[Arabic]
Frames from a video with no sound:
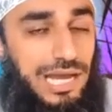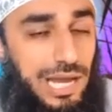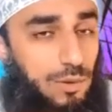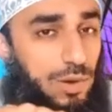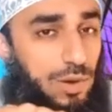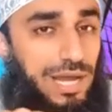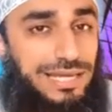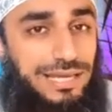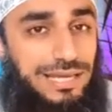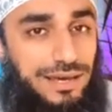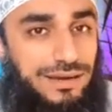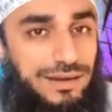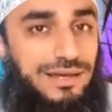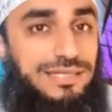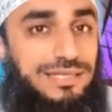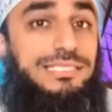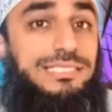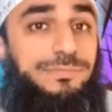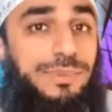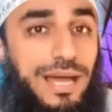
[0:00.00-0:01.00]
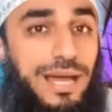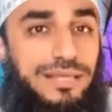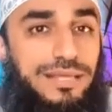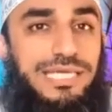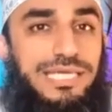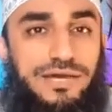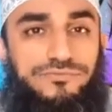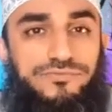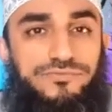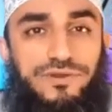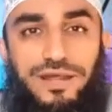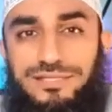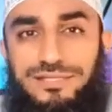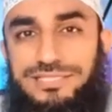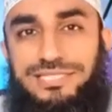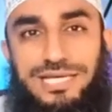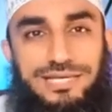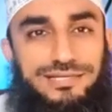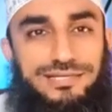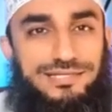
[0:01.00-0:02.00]
أو خيارات بعض
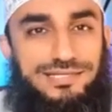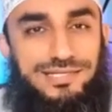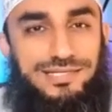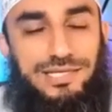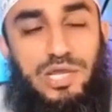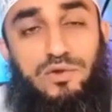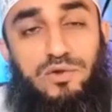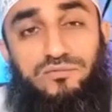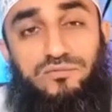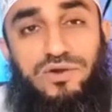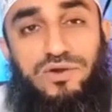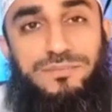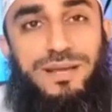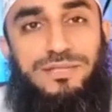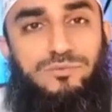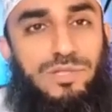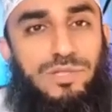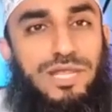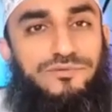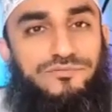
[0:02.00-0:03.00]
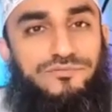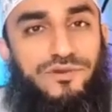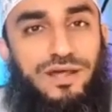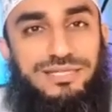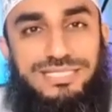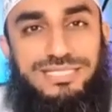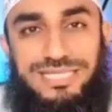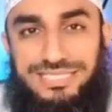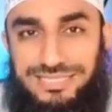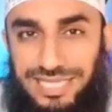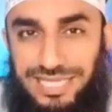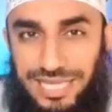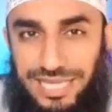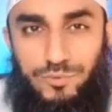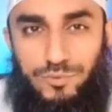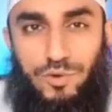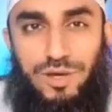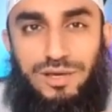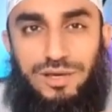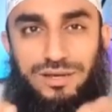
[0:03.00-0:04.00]
أفرادنا فبعض الأفراد
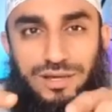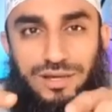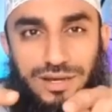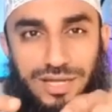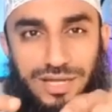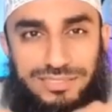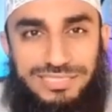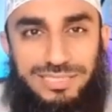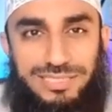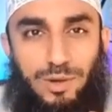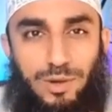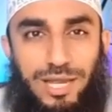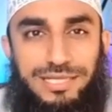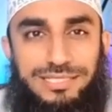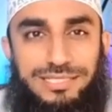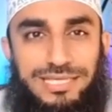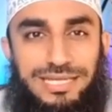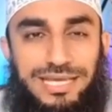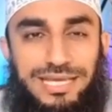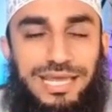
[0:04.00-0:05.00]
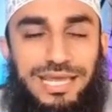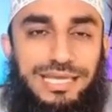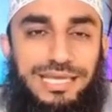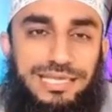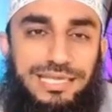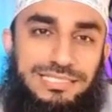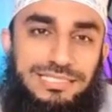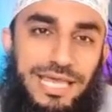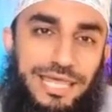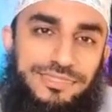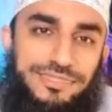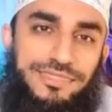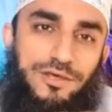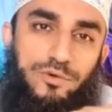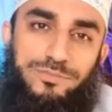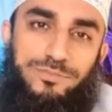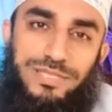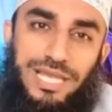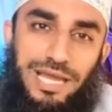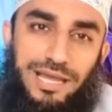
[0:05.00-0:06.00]
يتخذ قرارات معينة
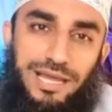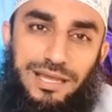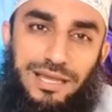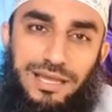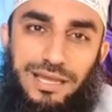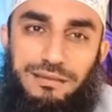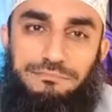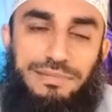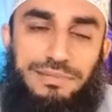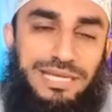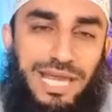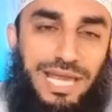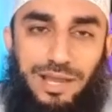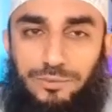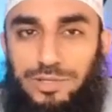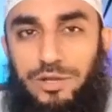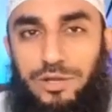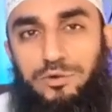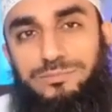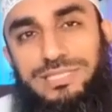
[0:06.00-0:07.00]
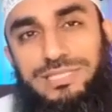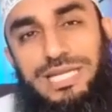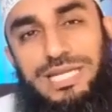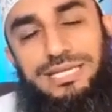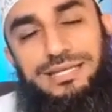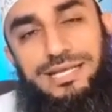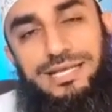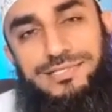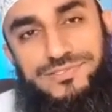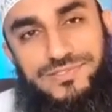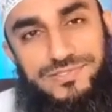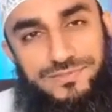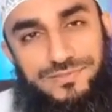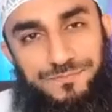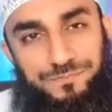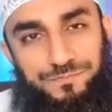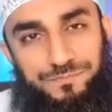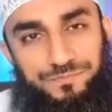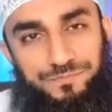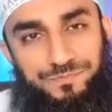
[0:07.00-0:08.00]
يتأثر بها من حوله من الناس
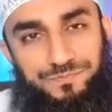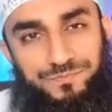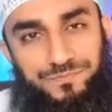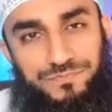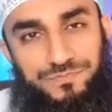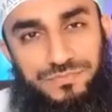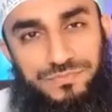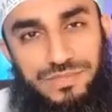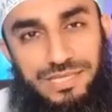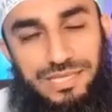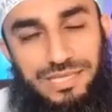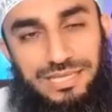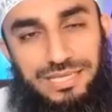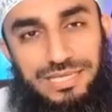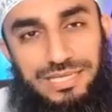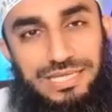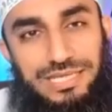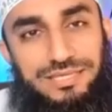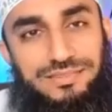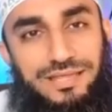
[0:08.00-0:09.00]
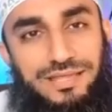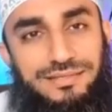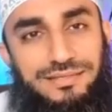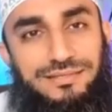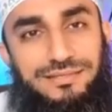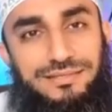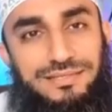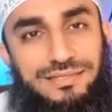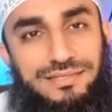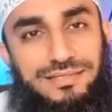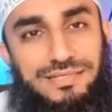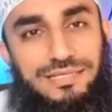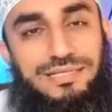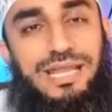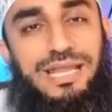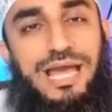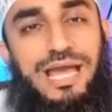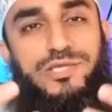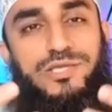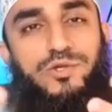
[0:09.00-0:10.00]
إذا
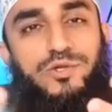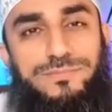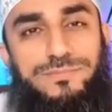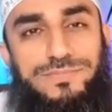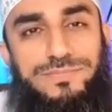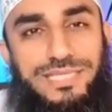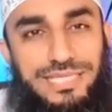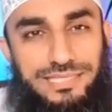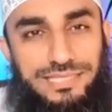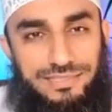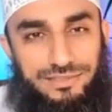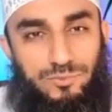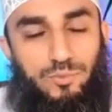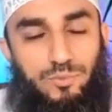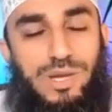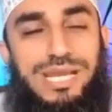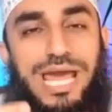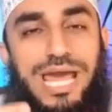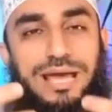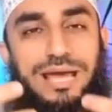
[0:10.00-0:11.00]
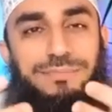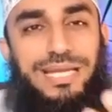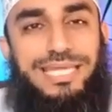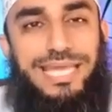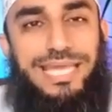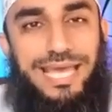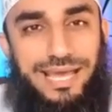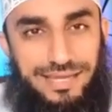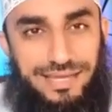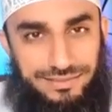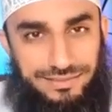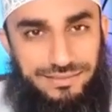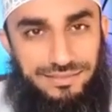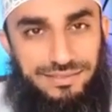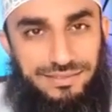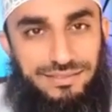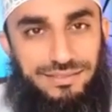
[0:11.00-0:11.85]
لا يمكن ولا مكان